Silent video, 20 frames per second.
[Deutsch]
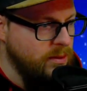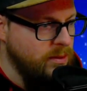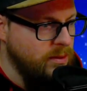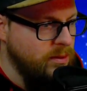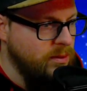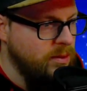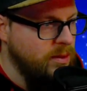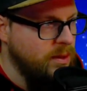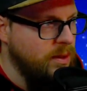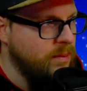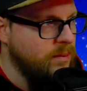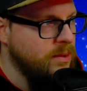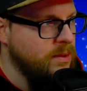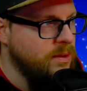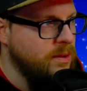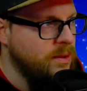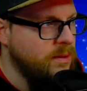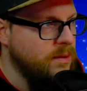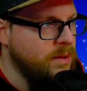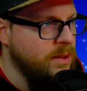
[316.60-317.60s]
Und haben uns
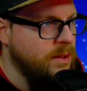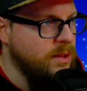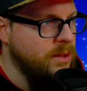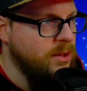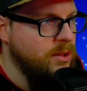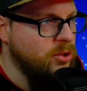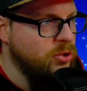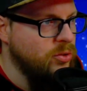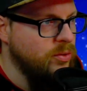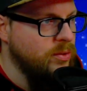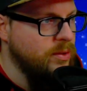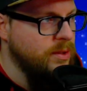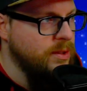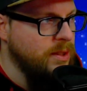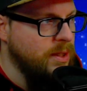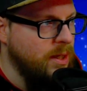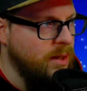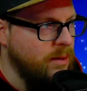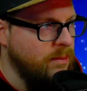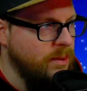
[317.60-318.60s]
da was richtig Schönes
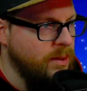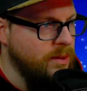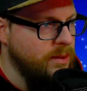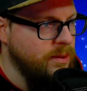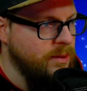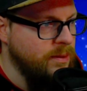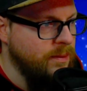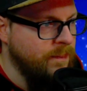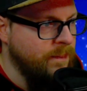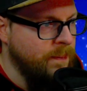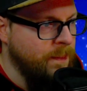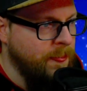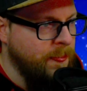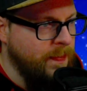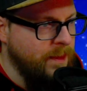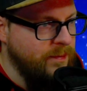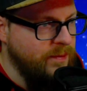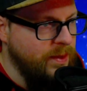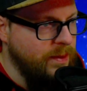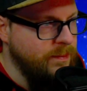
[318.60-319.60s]
erarbeitet.
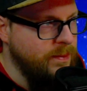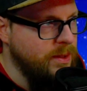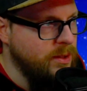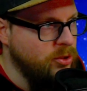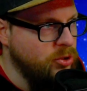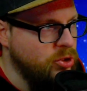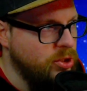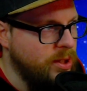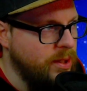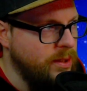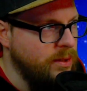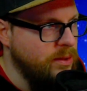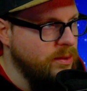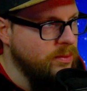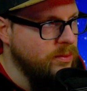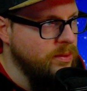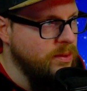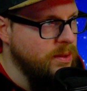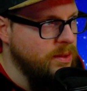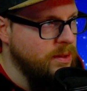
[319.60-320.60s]
Wir haben hier Steine
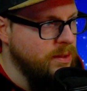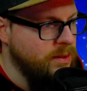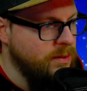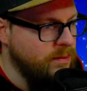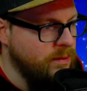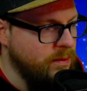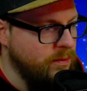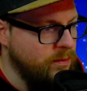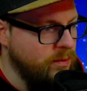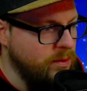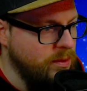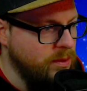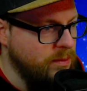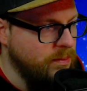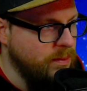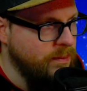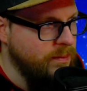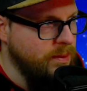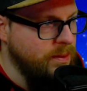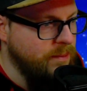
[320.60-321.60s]
drunter, deswegen würde ich
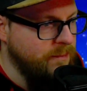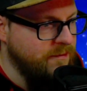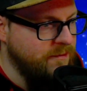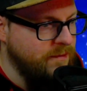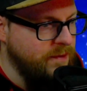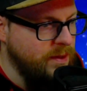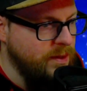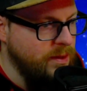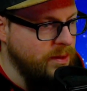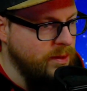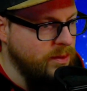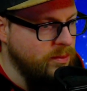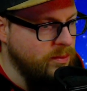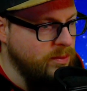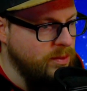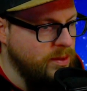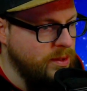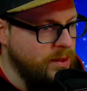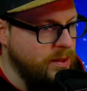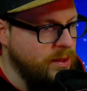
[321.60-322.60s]
mal mit dem Falken
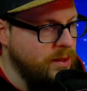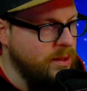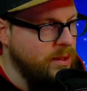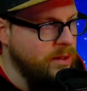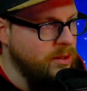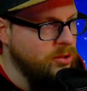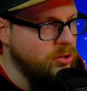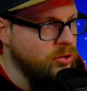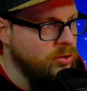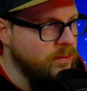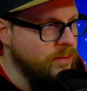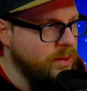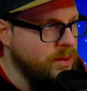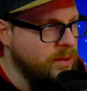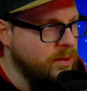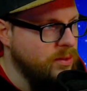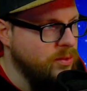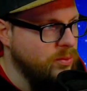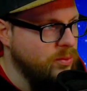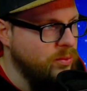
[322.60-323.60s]
und Kilian schon mal da
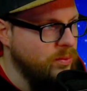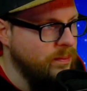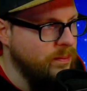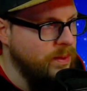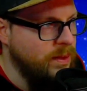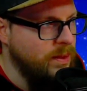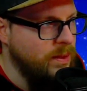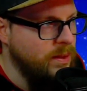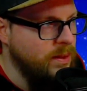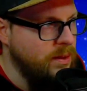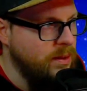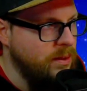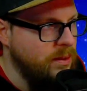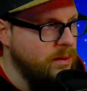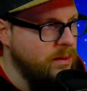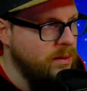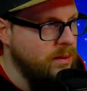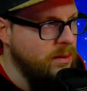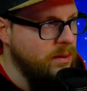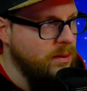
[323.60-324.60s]
drüben hingehen.
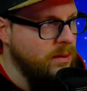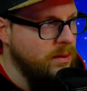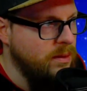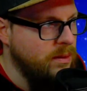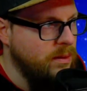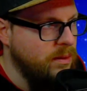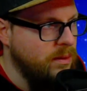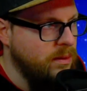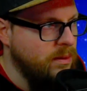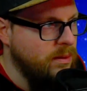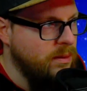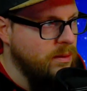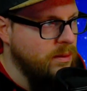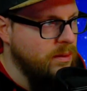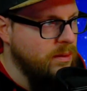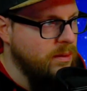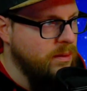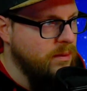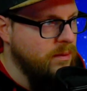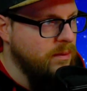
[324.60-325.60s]

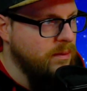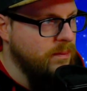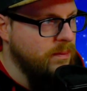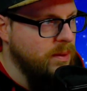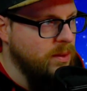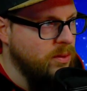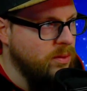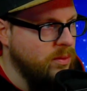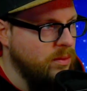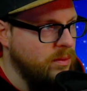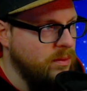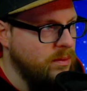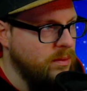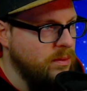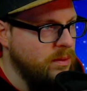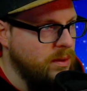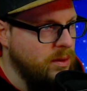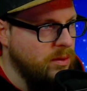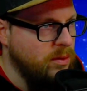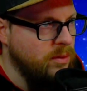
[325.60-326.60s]
Mal gucken,
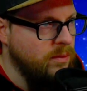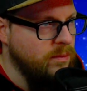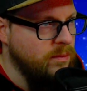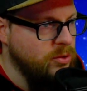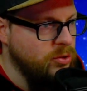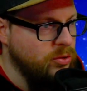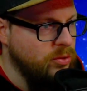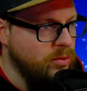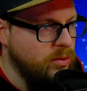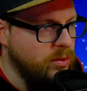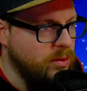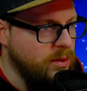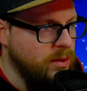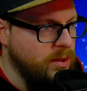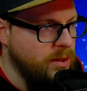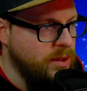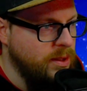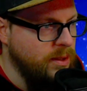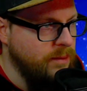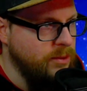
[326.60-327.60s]
da können wir schon
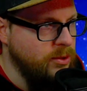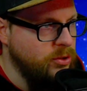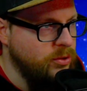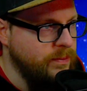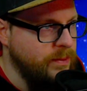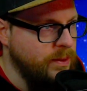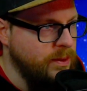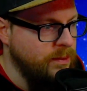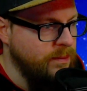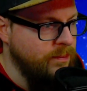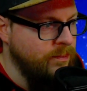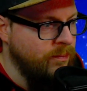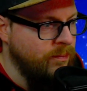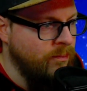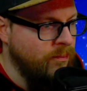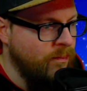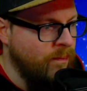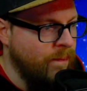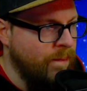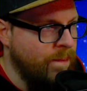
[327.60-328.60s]
ordentlich Damage machen.
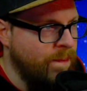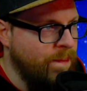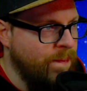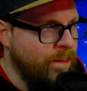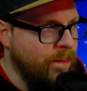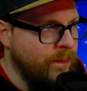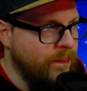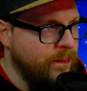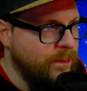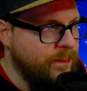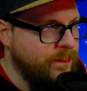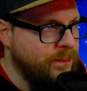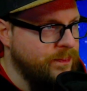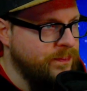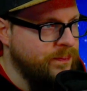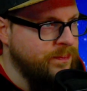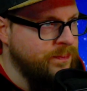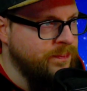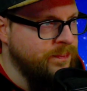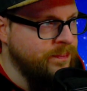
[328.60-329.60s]

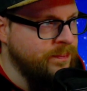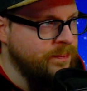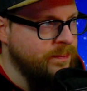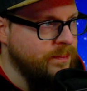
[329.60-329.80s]
Hm.